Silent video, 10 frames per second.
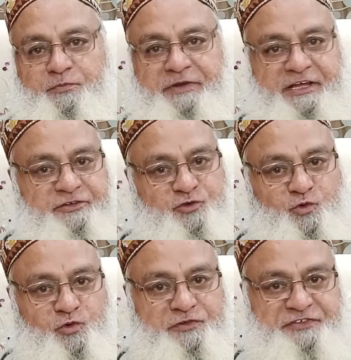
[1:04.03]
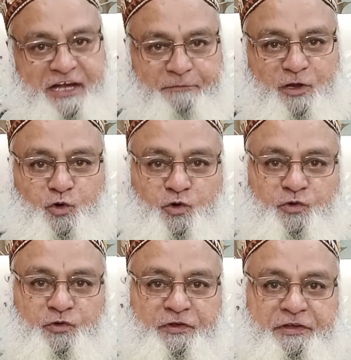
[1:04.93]
हब रसूल शामिल हो
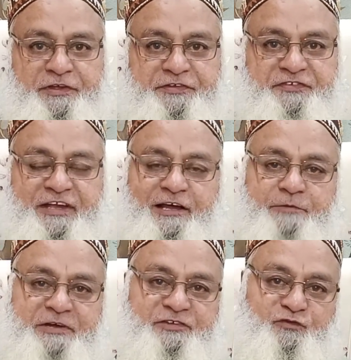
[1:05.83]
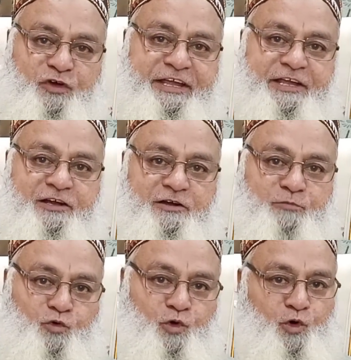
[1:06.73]
ज़िक्र बस वही
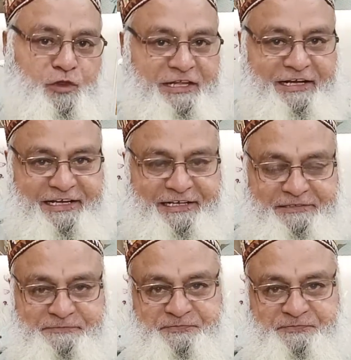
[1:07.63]
कबूल होता है